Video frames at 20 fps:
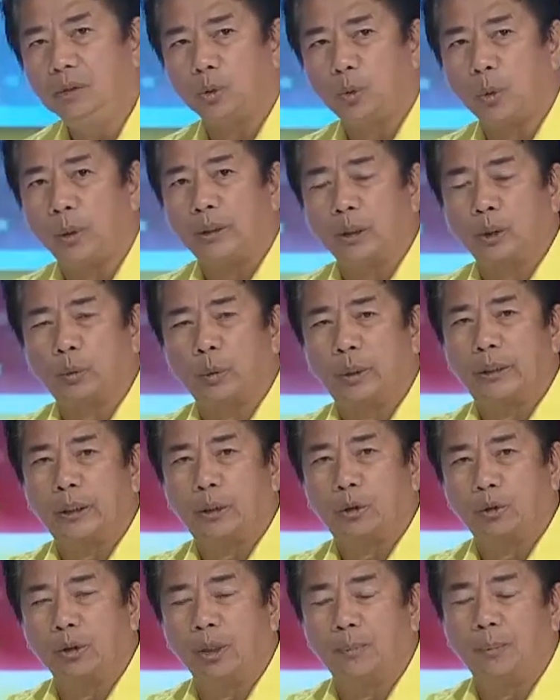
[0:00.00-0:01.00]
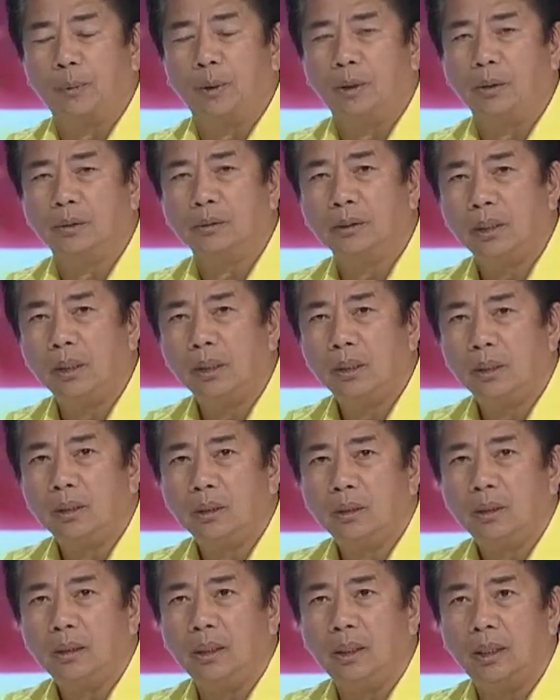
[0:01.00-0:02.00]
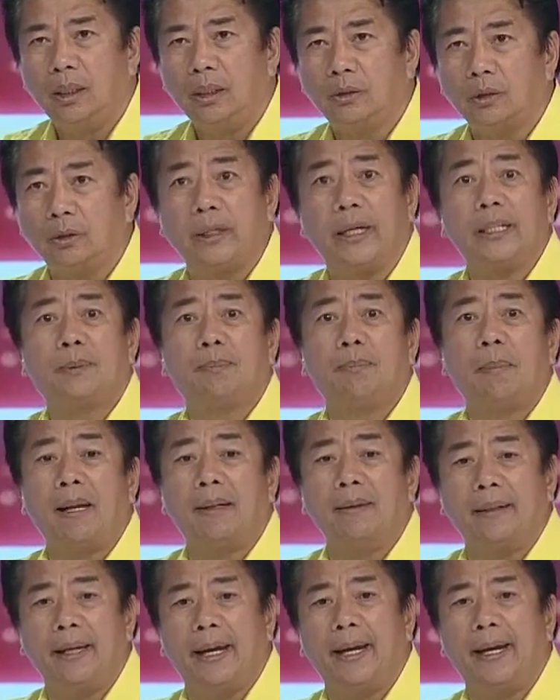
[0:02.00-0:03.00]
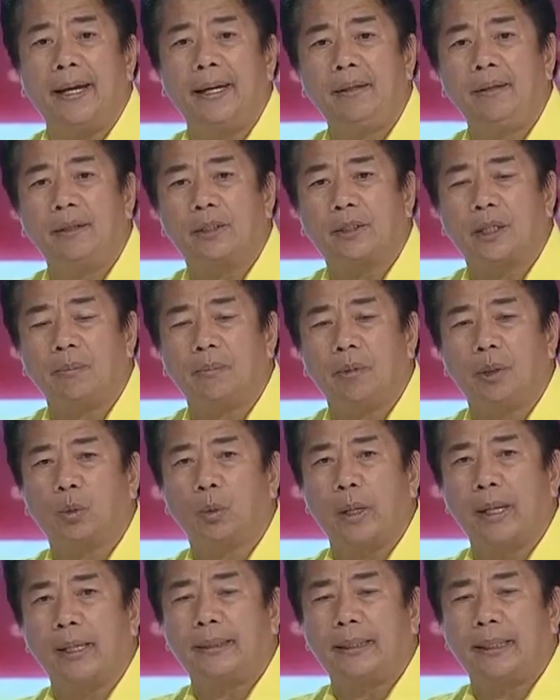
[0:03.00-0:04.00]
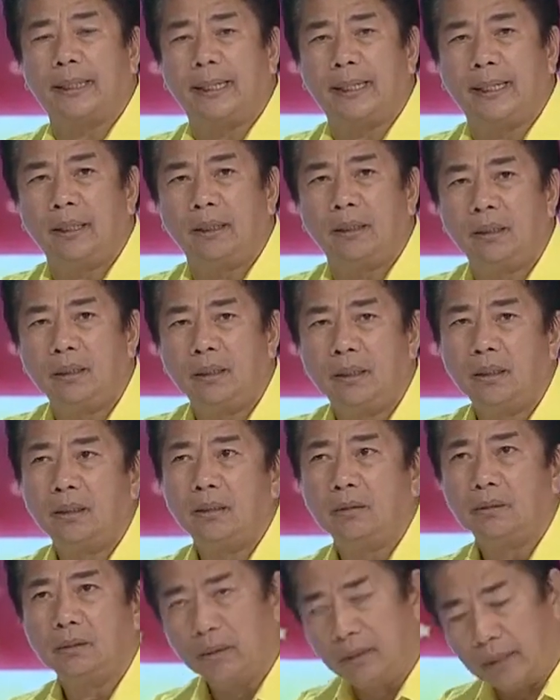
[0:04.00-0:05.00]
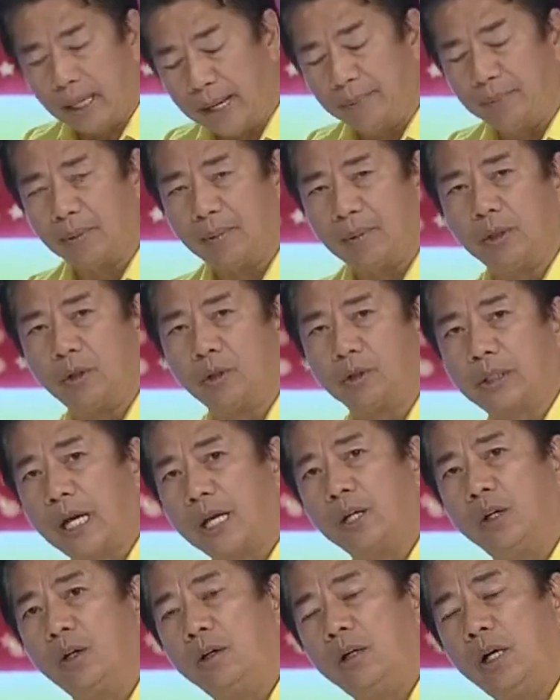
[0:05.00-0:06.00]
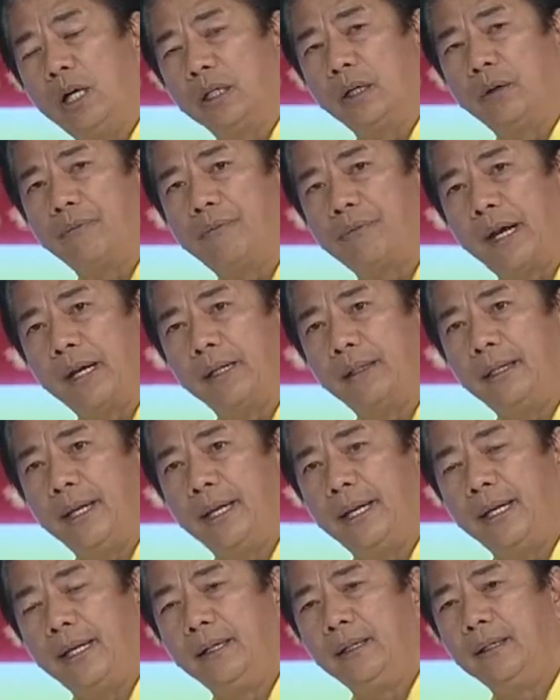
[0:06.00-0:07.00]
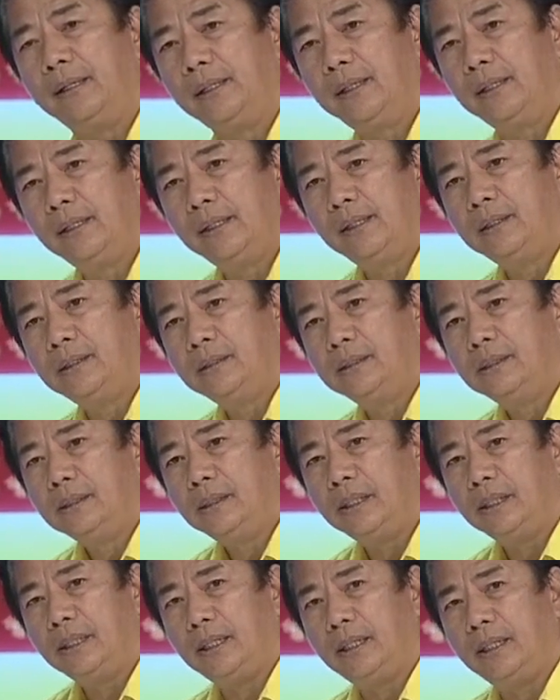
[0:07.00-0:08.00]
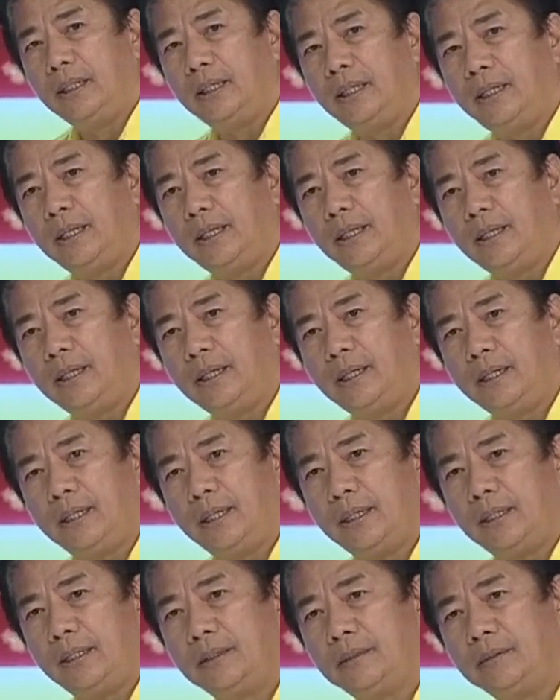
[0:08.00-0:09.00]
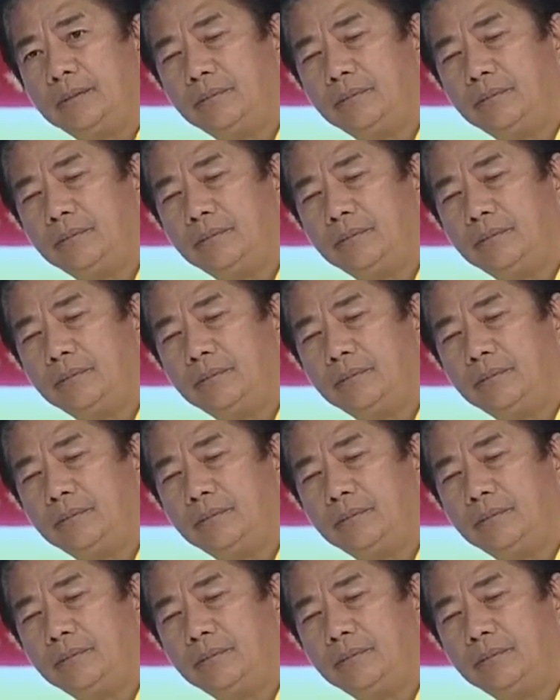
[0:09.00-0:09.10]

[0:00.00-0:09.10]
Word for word: 2022 na po. Uh, today is Monday, December 20. Live naman ho tayo hanggang Friday. Eh,